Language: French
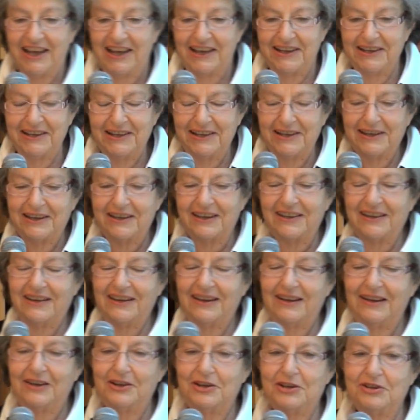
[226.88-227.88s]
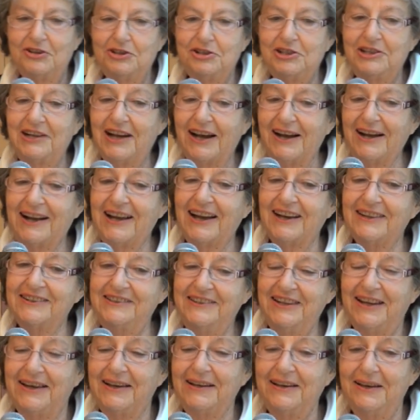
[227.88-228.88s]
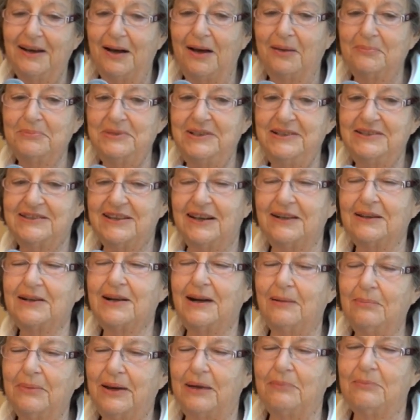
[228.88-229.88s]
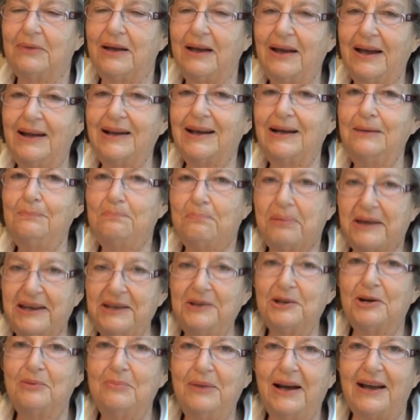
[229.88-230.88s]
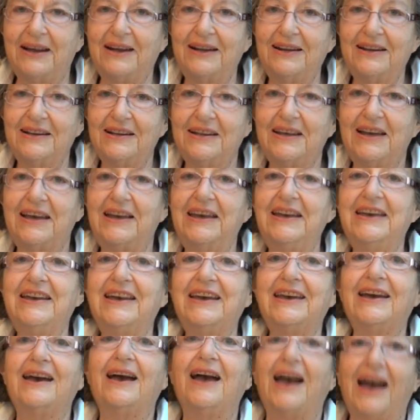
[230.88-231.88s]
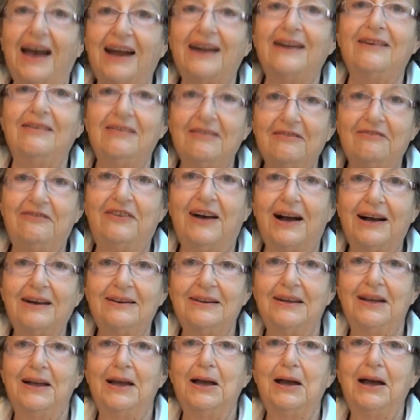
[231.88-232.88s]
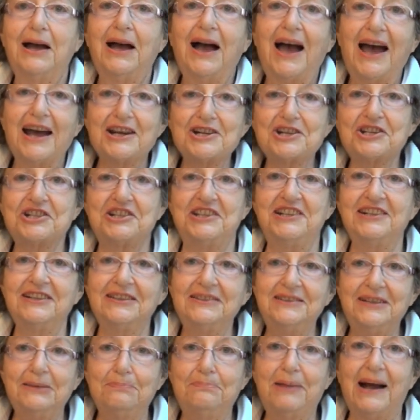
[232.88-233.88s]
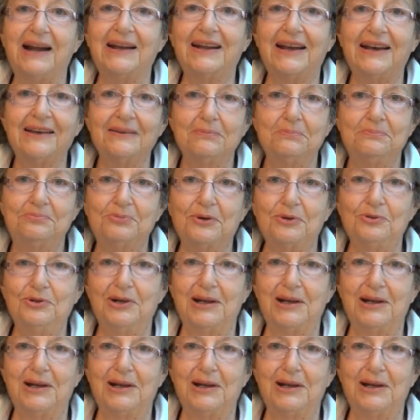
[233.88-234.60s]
et je la regardais en me disant quand même, elle a le prix Nobel et elle va acheter des balais pour le